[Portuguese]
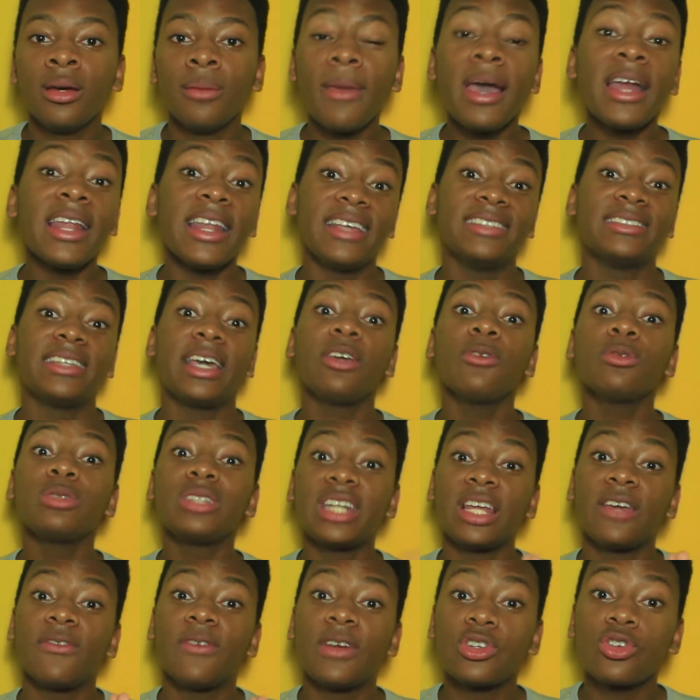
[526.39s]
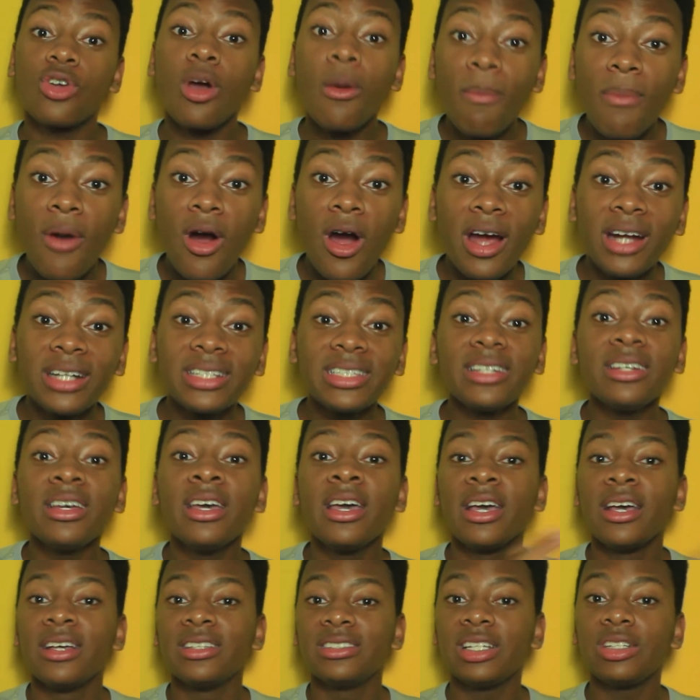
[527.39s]
Beleza, aí o trem fechou a porta,
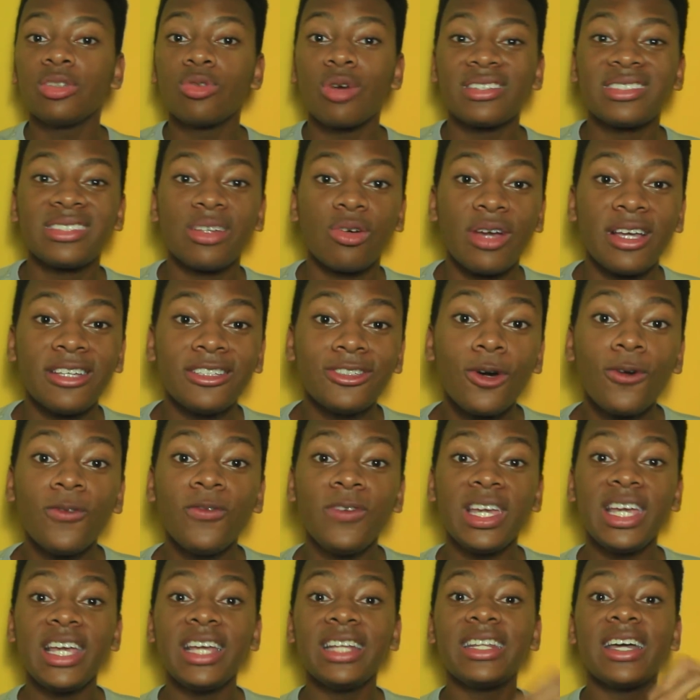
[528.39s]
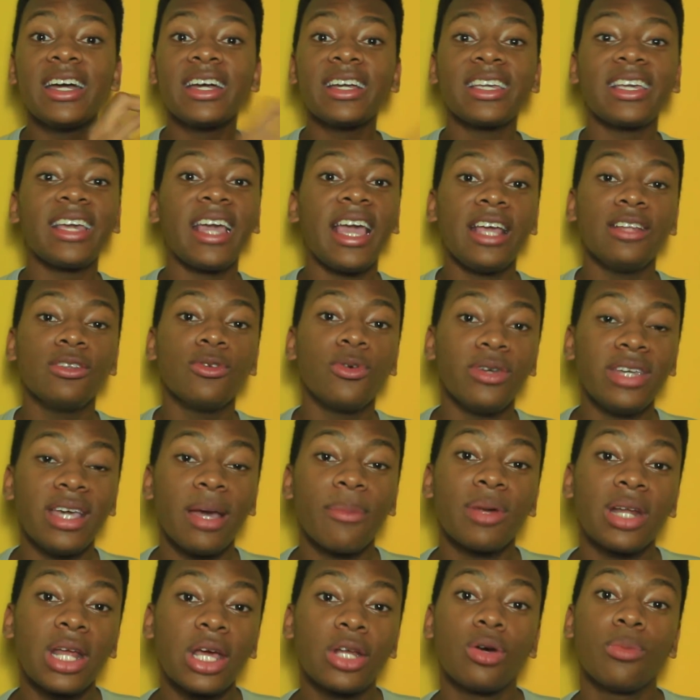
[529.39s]
situação resolvida, quem não
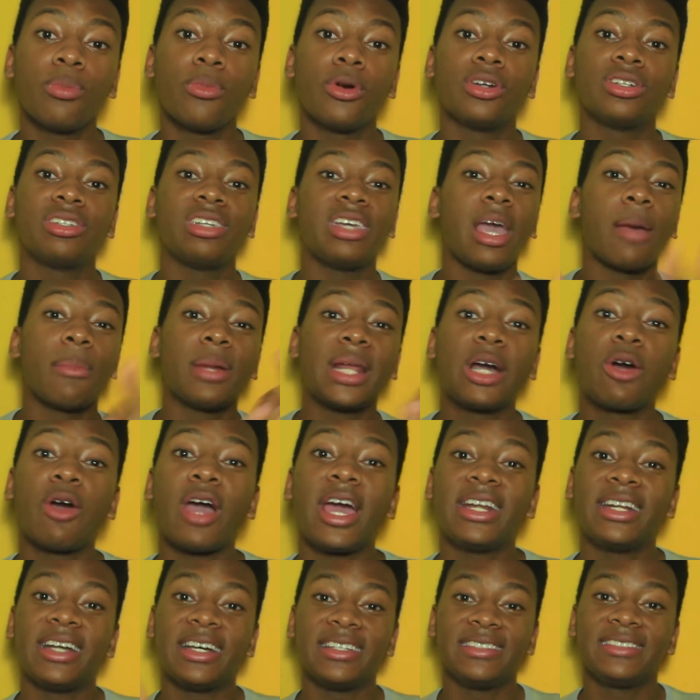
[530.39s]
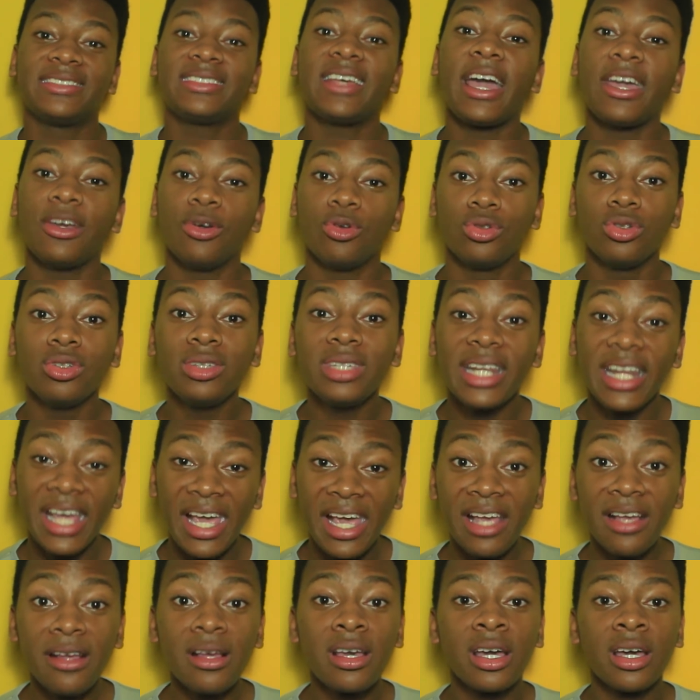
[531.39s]
ia para o aeroporto ia para Guaianazes saiu do
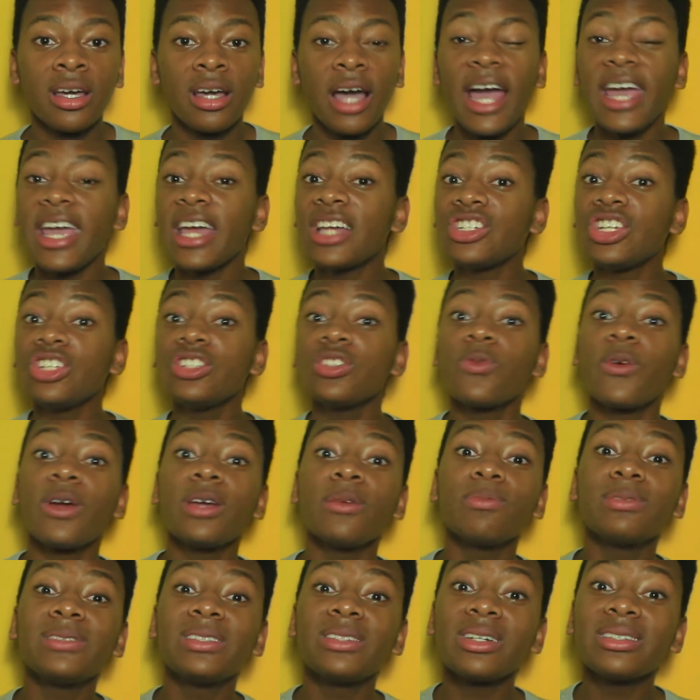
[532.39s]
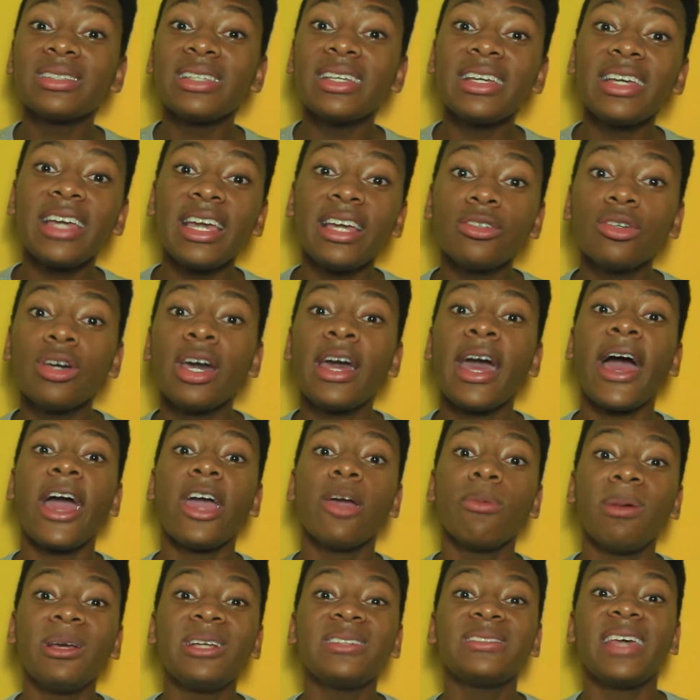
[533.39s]
trem. Aí a gente foi só seguindo,
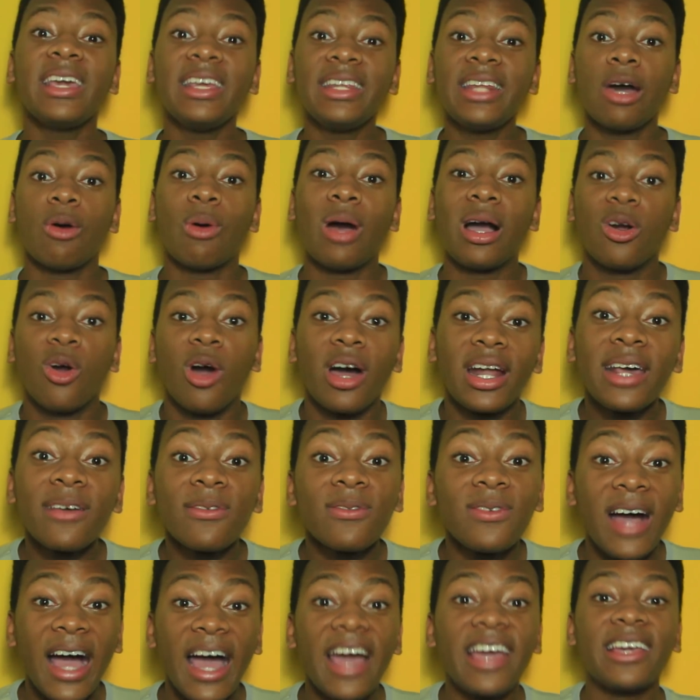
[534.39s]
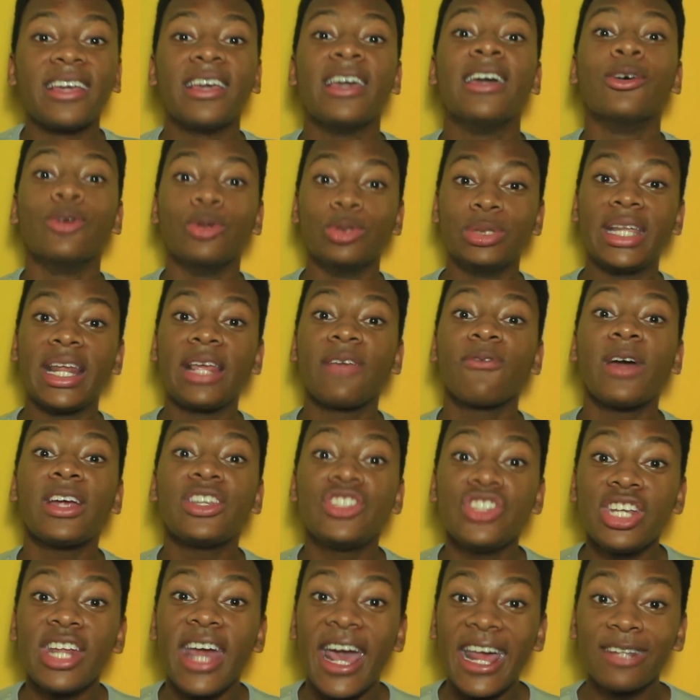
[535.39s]
aí eu pensei, não, agora vai, o trem vai
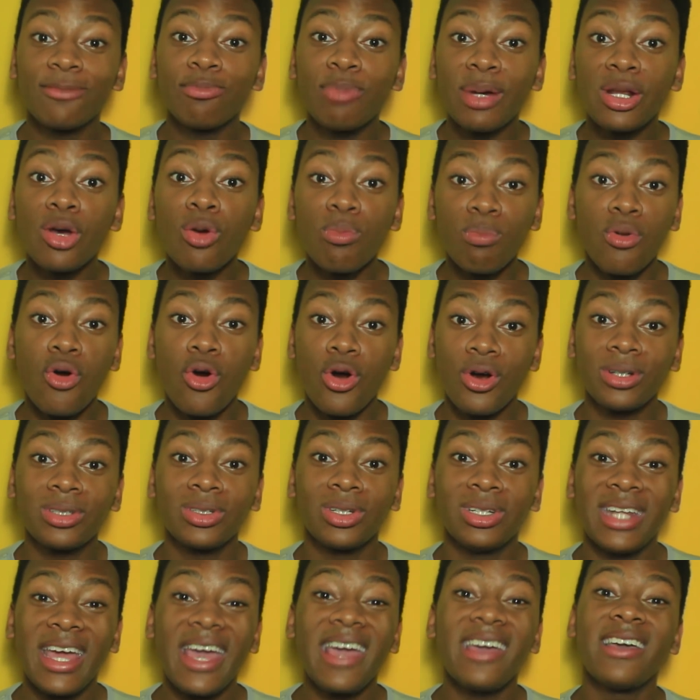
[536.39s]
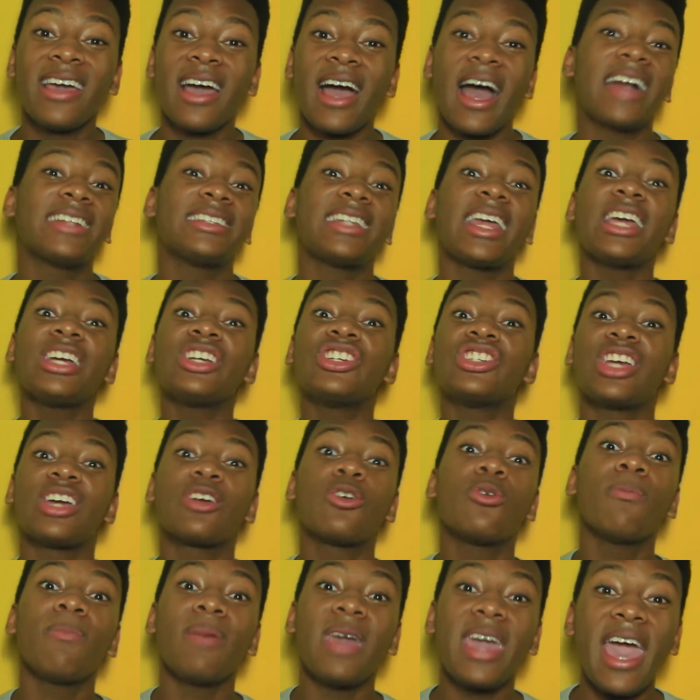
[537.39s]
direto para o aeroporto, né? Até que
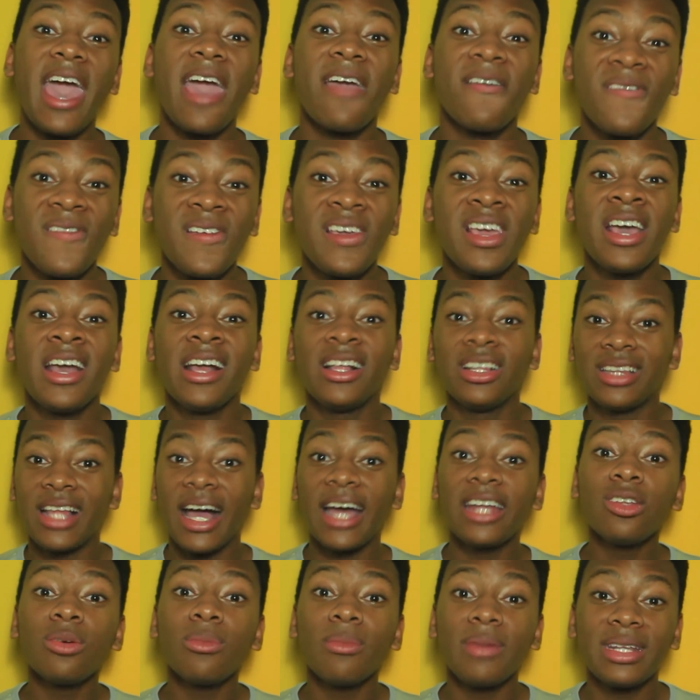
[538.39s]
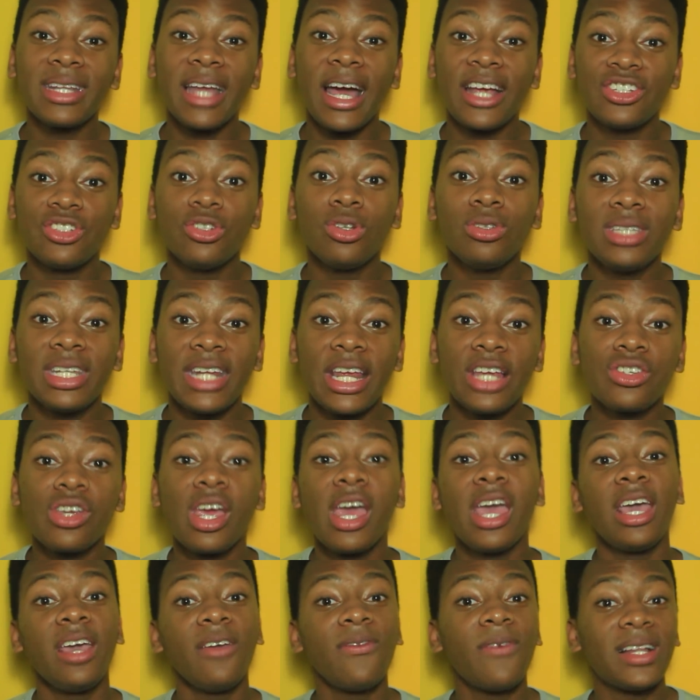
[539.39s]
chega um PF lá no metade do trecho
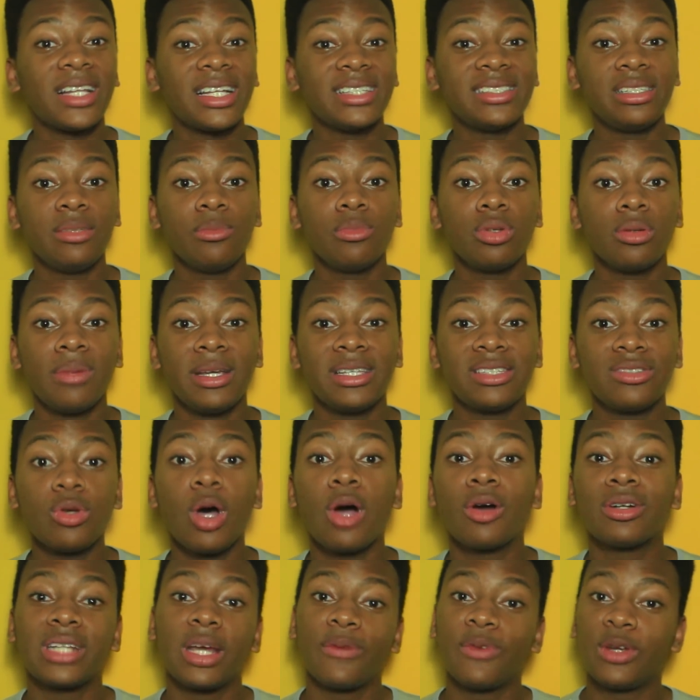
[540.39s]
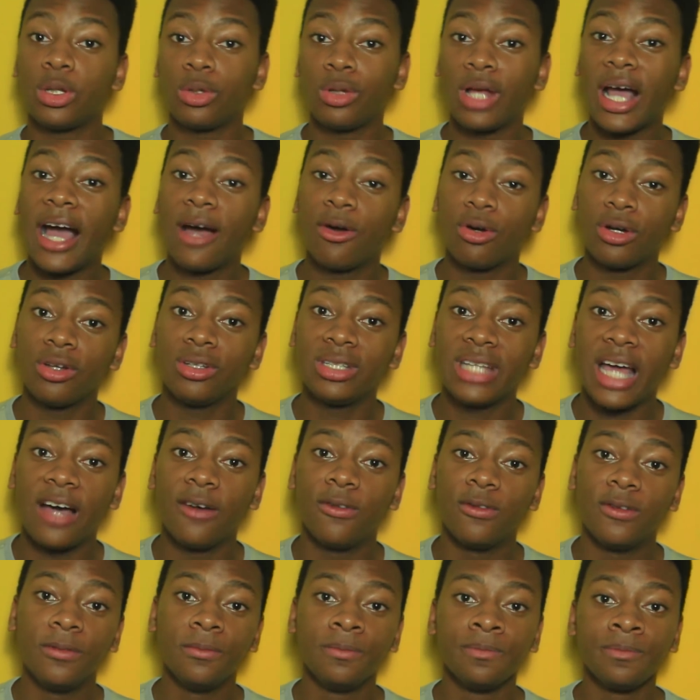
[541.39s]
e fala assim pro pessoal que tava no carro que eu
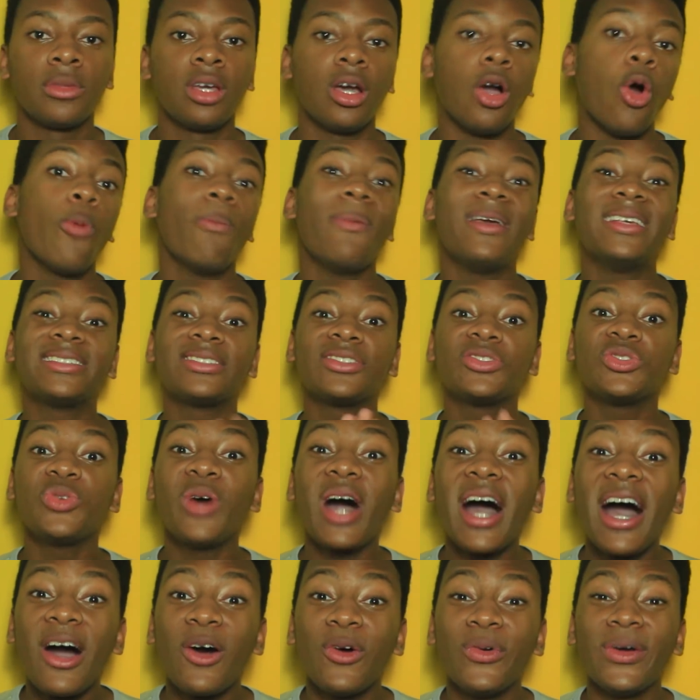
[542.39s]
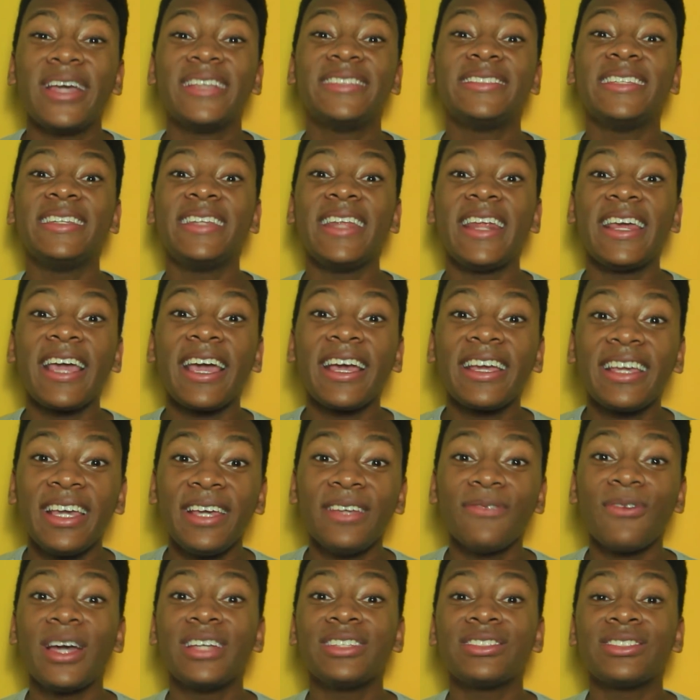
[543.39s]
tava. Ô pessoal, esse trem
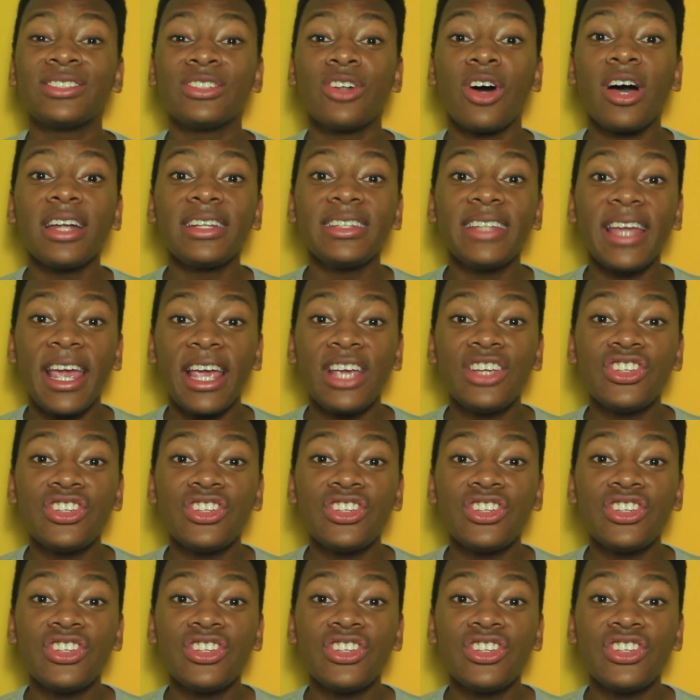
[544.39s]
aqui vai só até